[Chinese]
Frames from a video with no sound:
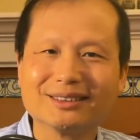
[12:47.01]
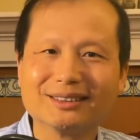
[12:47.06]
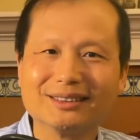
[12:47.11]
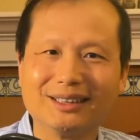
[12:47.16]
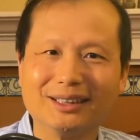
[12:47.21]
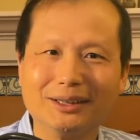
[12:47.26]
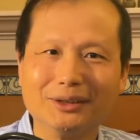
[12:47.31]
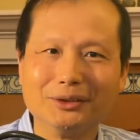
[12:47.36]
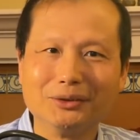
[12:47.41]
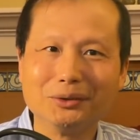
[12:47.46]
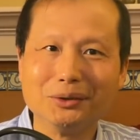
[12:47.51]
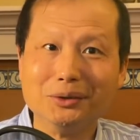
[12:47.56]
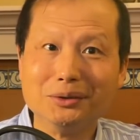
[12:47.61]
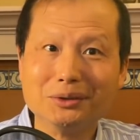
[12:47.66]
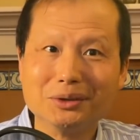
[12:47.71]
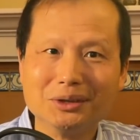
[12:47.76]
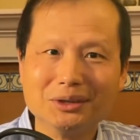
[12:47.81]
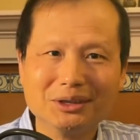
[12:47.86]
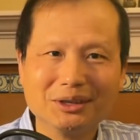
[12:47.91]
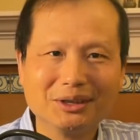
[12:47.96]
呃敌
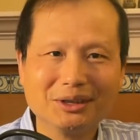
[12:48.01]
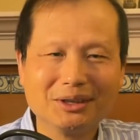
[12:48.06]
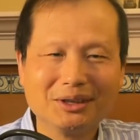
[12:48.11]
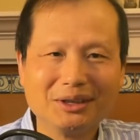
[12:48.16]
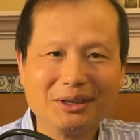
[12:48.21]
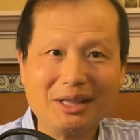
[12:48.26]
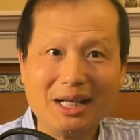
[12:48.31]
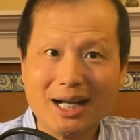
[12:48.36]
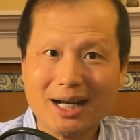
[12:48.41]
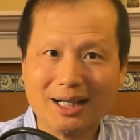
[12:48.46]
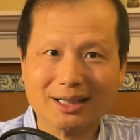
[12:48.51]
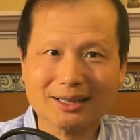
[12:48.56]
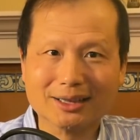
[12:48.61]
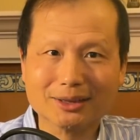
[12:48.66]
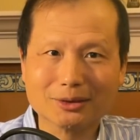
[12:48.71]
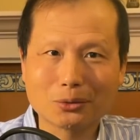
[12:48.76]
军两个